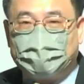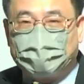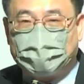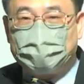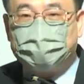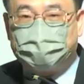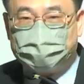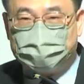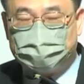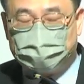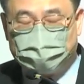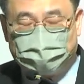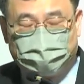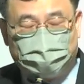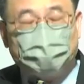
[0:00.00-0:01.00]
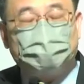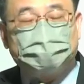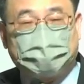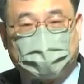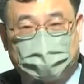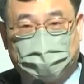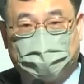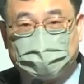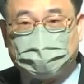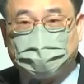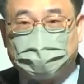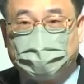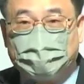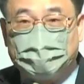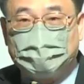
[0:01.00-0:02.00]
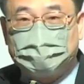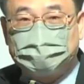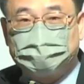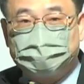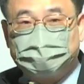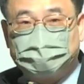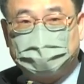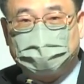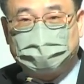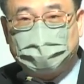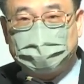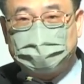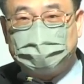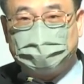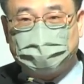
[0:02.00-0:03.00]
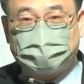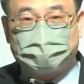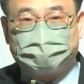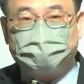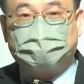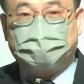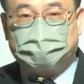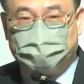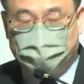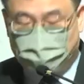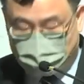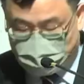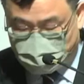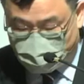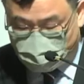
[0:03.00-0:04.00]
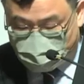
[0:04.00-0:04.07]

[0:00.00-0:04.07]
更不不用想，可能他是，在上帝眼中是不喜悦的。”